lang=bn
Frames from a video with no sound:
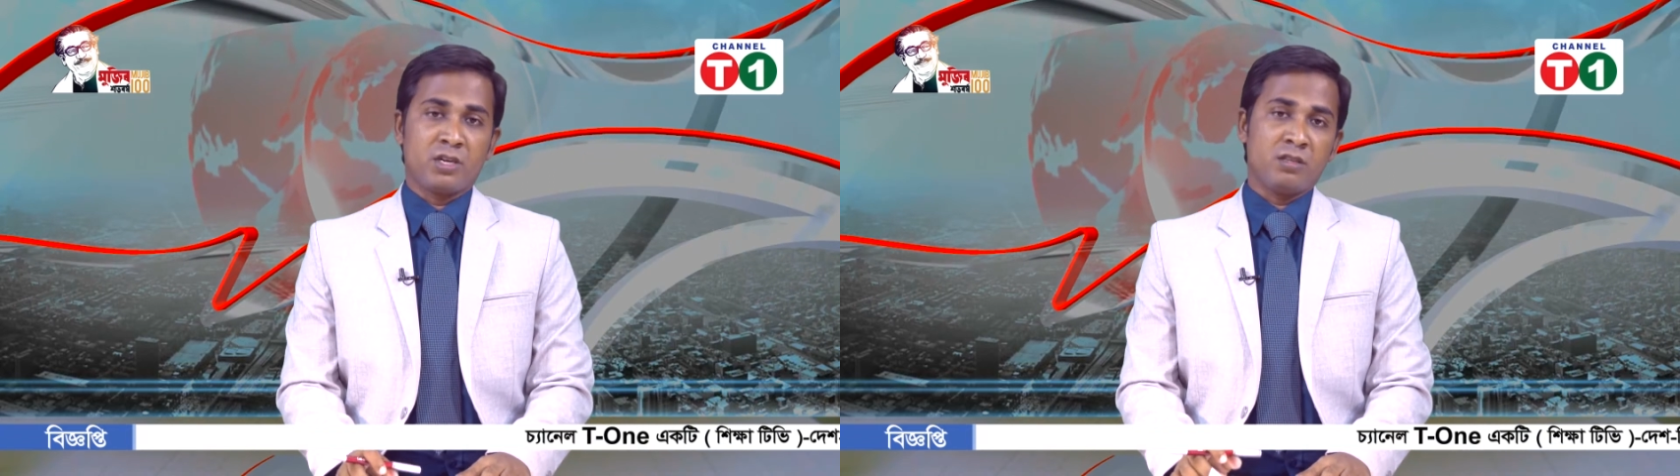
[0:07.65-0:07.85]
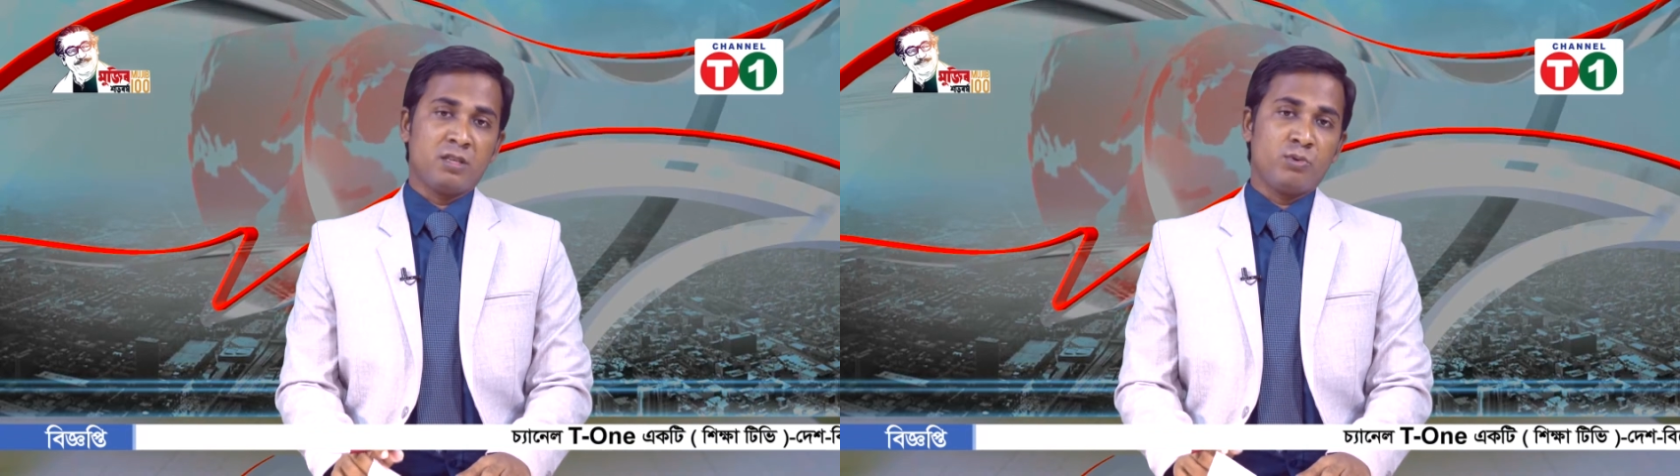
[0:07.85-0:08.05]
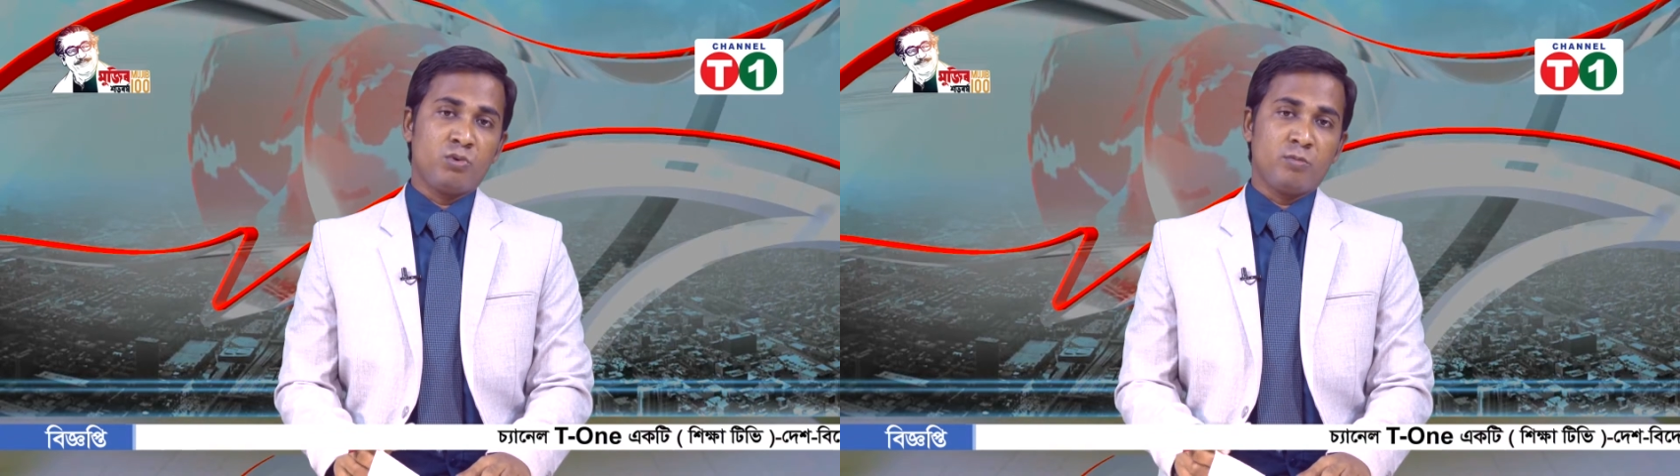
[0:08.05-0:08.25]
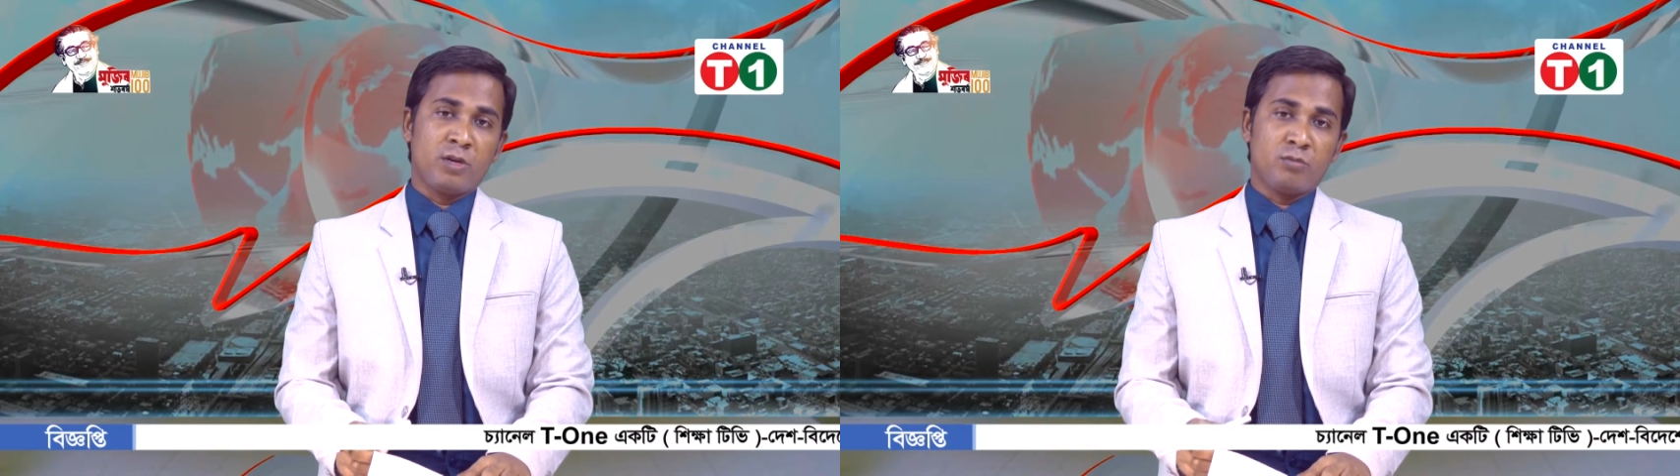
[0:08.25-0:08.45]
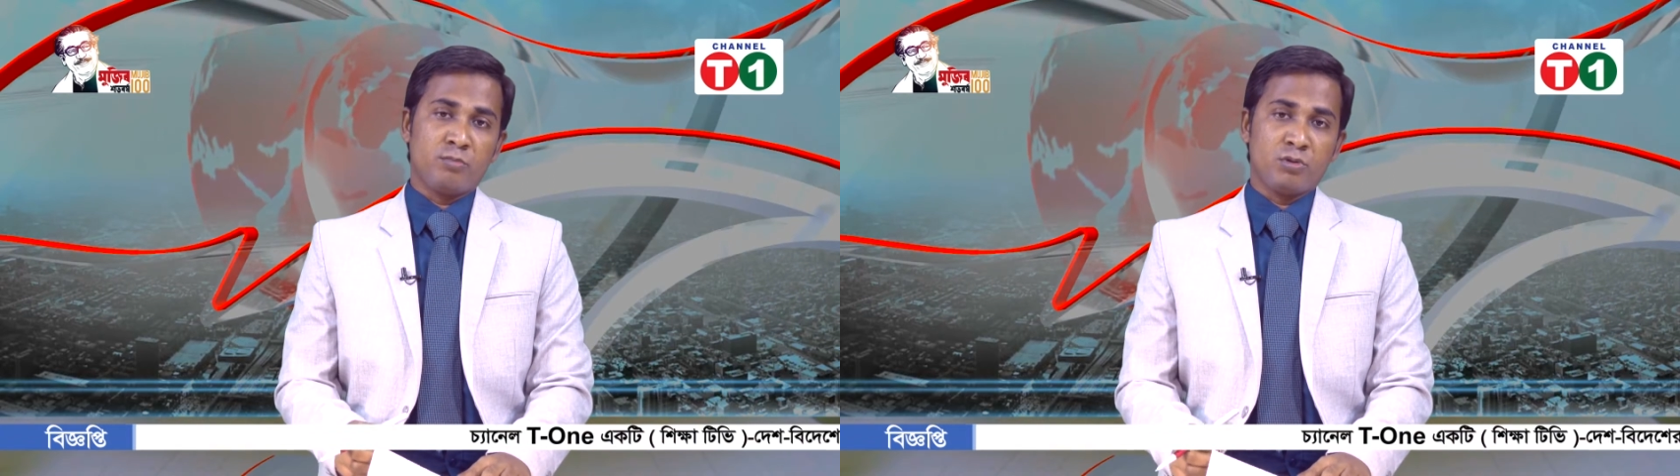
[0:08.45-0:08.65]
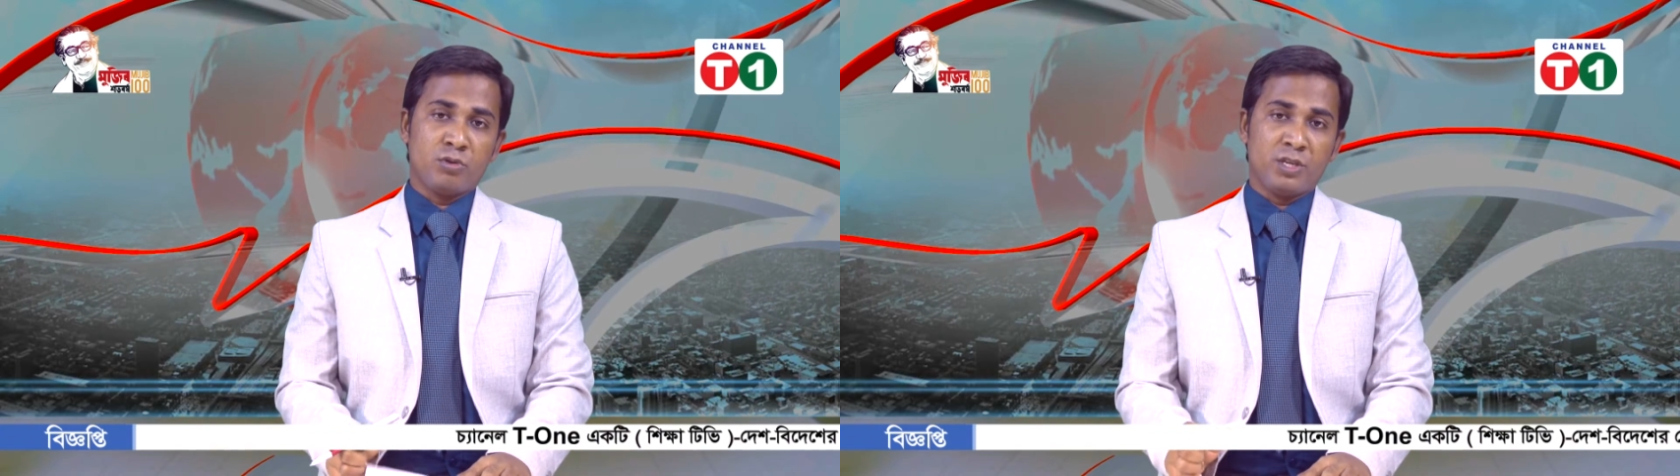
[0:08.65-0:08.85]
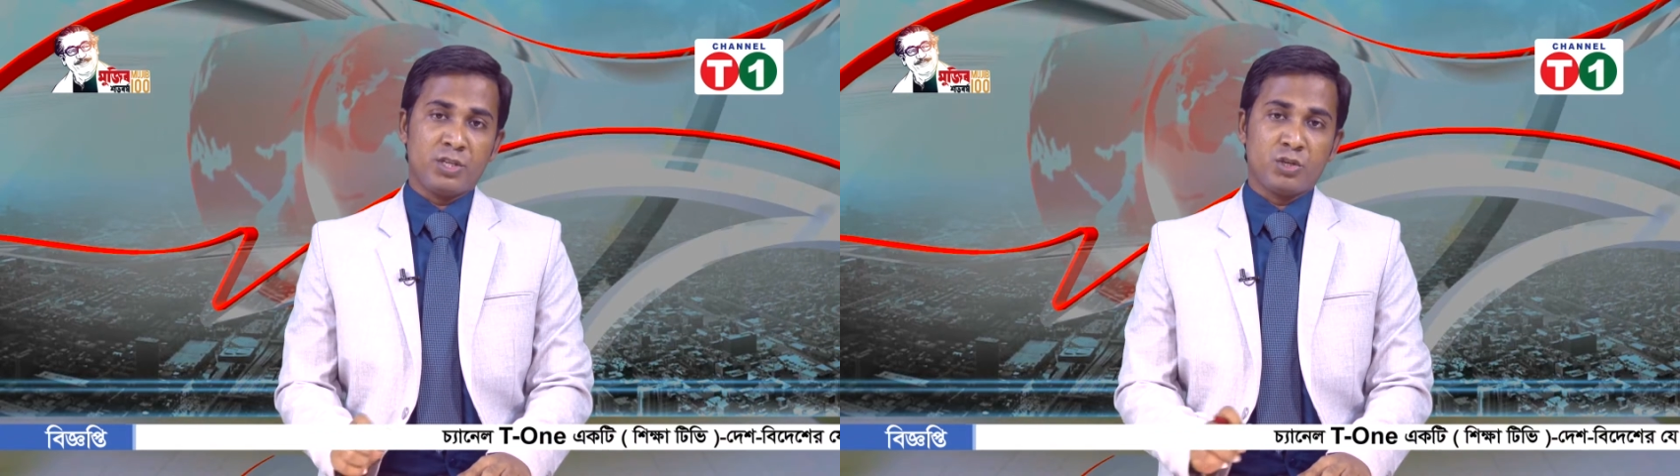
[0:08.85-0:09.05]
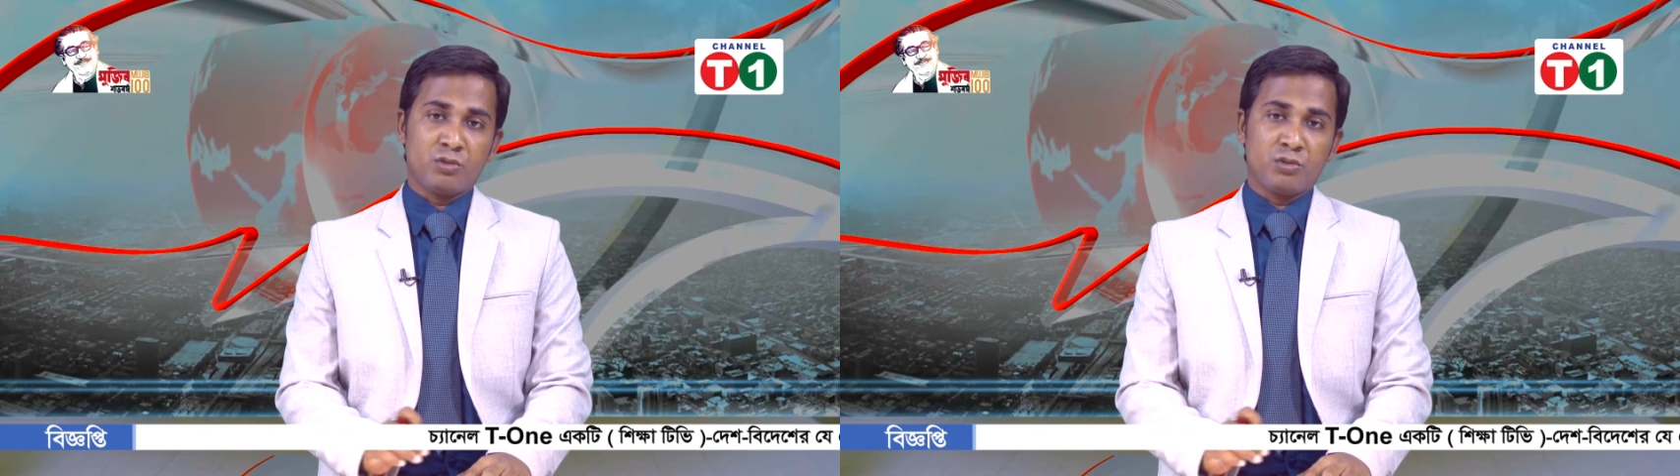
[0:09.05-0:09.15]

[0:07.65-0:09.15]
শান্তিপূর্ণ মানববন্ধনে